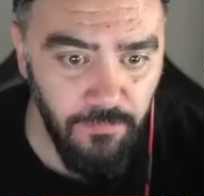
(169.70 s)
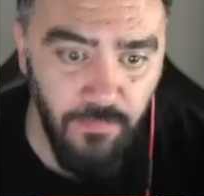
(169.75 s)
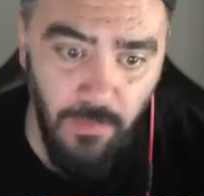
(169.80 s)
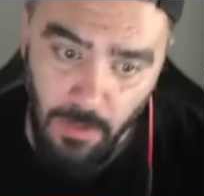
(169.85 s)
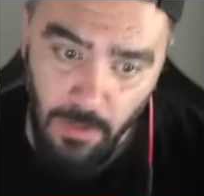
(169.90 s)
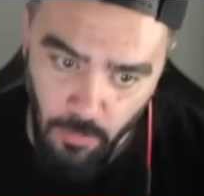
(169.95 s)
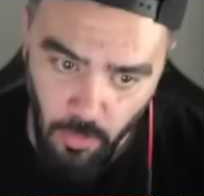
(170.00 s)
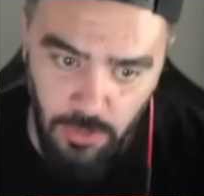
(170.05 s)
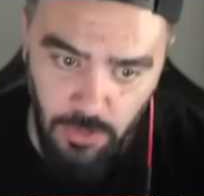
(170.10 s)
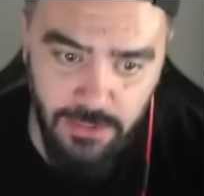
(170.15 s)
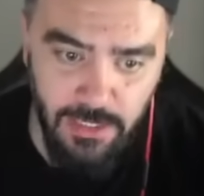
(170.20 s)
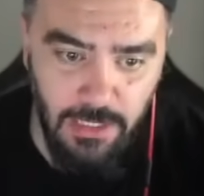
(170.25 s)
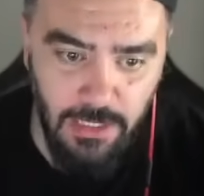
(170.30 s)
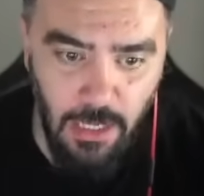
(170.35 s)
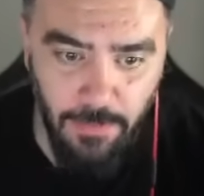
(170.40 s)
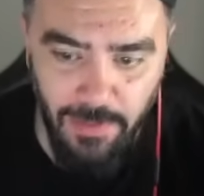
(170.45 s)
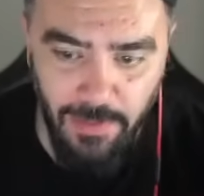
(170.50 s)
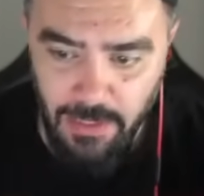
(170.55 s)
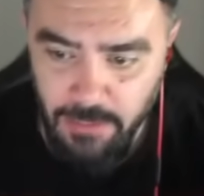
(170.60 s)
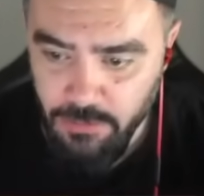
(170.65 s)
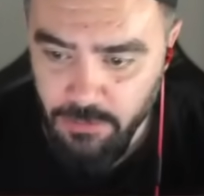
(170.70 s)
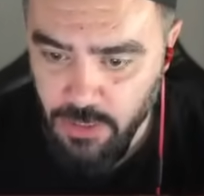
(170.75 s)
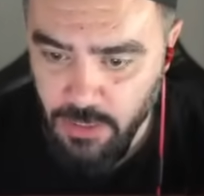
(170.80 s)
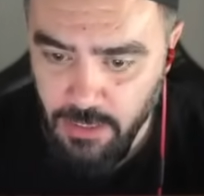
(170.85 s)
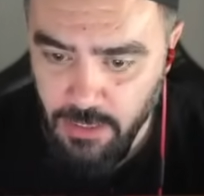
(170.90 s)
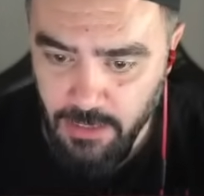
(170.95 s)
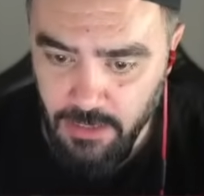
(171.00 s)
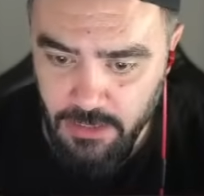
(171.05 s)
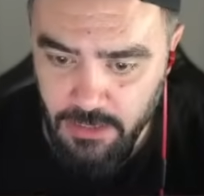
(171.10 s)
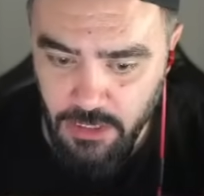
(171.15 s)
Polisler kapalıymış
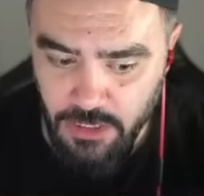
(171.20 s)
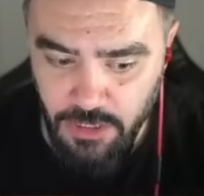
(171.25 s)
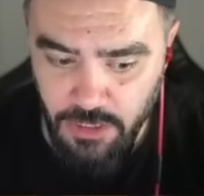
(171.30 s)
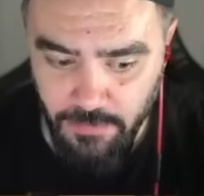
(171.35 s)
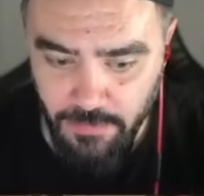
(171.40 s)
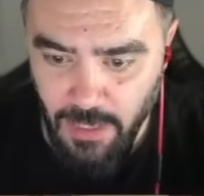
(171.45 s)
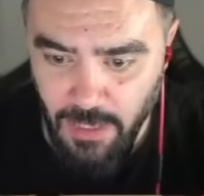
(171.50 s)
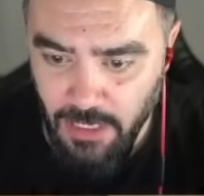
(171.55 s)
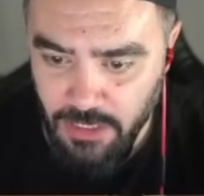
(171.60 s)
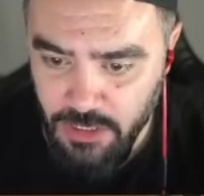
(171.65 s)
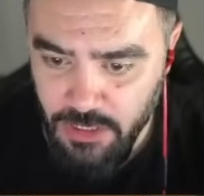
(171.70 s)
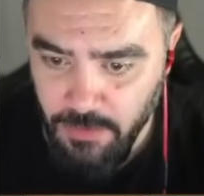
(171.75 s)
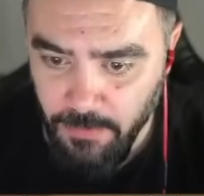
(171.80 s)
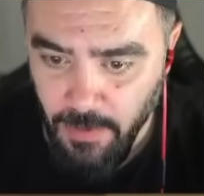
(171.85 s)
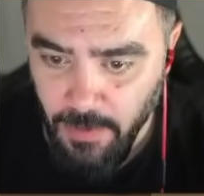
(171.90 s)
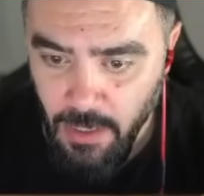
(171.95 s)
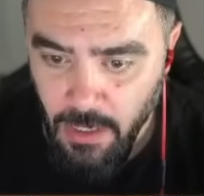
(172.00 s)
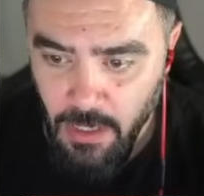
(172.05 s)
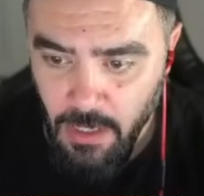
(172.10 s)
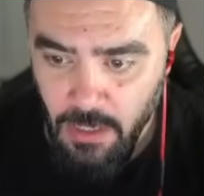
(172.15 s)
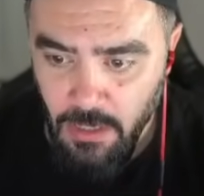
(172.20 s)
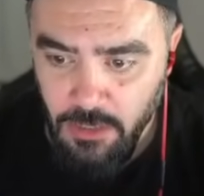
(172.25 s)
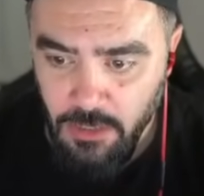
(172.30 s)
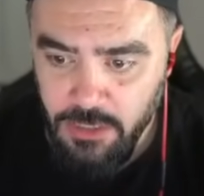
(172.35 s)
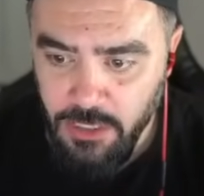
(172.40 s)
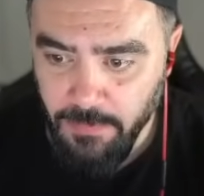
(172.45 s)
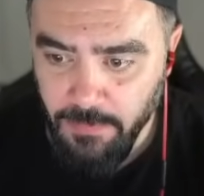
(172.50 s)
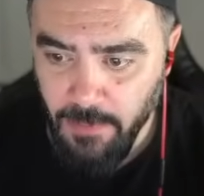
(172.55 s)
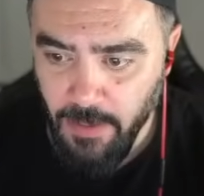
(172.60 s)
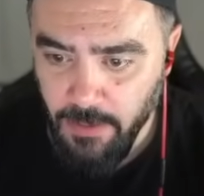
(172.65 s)
arkadaşlar. Şimdi açtım.
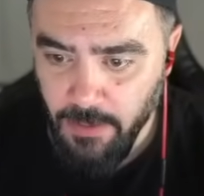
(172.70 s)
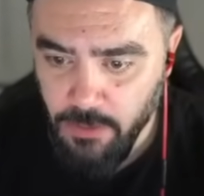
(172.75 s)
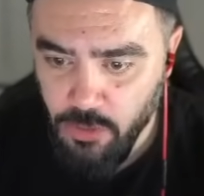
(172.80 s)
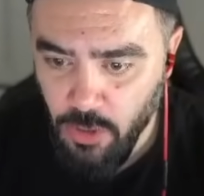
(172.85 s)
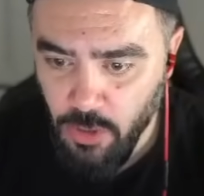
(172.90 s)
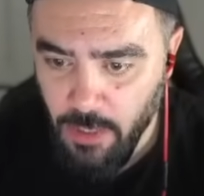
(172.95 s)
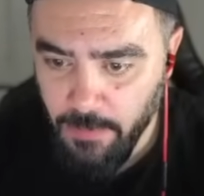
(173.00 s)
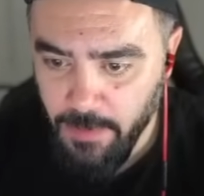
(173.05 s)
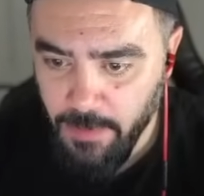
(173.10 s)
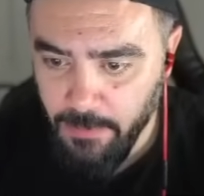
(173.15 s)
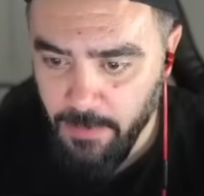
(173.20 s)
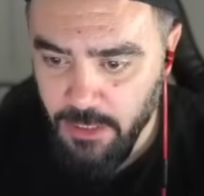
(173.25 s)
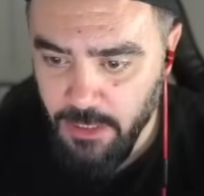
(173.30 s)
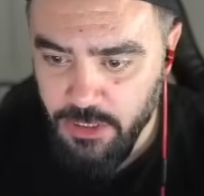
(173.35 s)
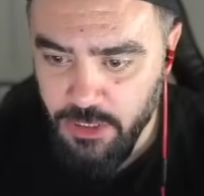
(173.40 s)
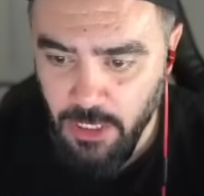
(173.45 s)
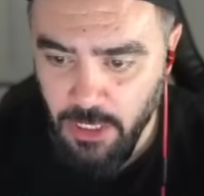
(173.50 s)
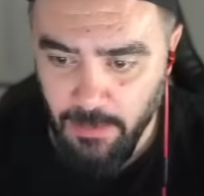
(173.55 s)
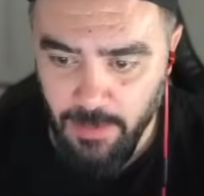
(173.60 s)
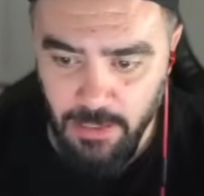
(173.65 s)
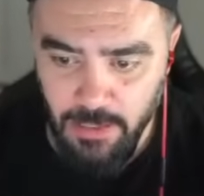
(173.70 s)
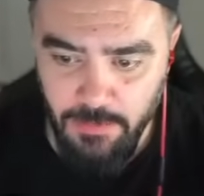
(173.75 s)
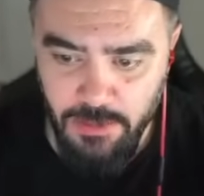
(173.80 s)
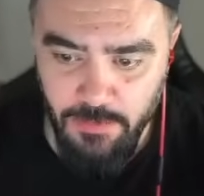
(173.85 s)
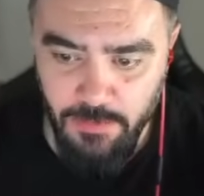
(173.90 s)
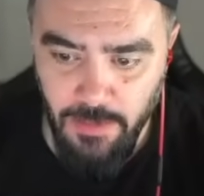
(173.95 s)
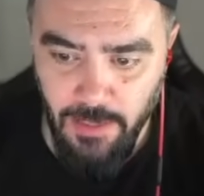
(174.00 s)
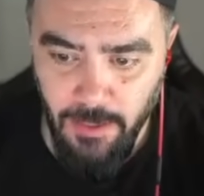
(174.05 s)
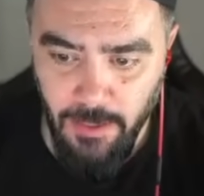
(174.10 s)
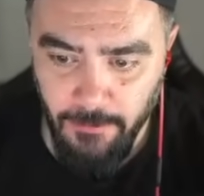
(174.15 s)
Şimdi şöyle bir başlayalım. Hadi
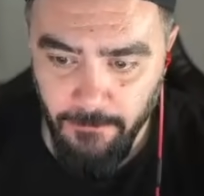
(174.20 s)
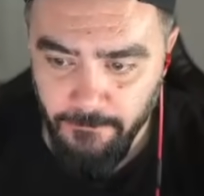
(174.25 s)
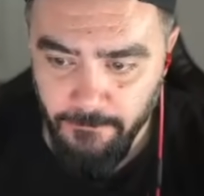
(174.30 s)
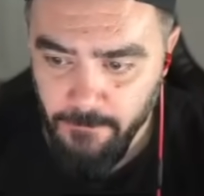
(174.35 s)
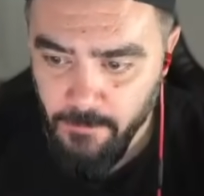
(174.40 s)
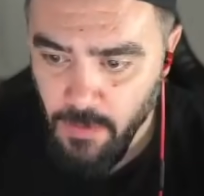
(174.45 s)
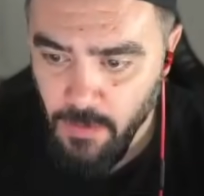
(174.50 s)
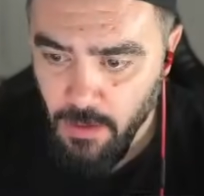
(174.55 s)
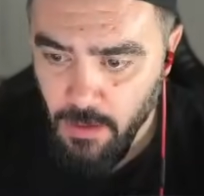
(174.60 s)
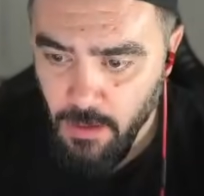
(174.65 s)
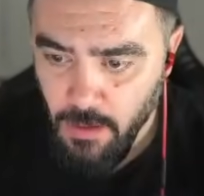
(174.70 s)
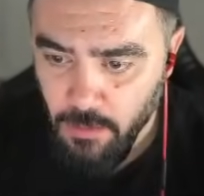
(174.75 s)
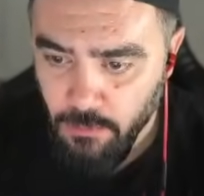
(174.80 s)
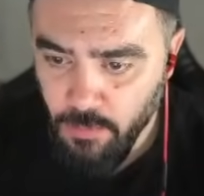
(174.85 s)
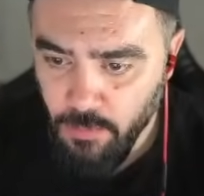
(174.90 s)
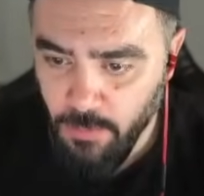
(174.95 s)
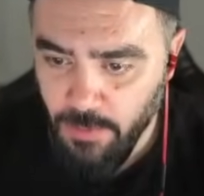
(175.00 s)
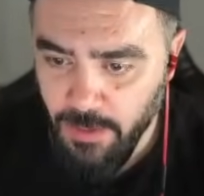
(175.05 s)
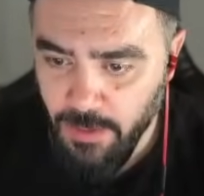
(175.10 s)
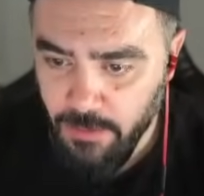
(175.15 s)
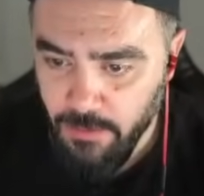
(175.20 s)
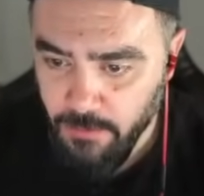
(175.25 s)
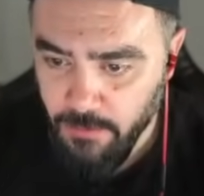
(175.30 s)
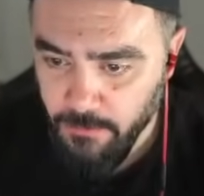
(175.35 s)
bismillah. Bu bir.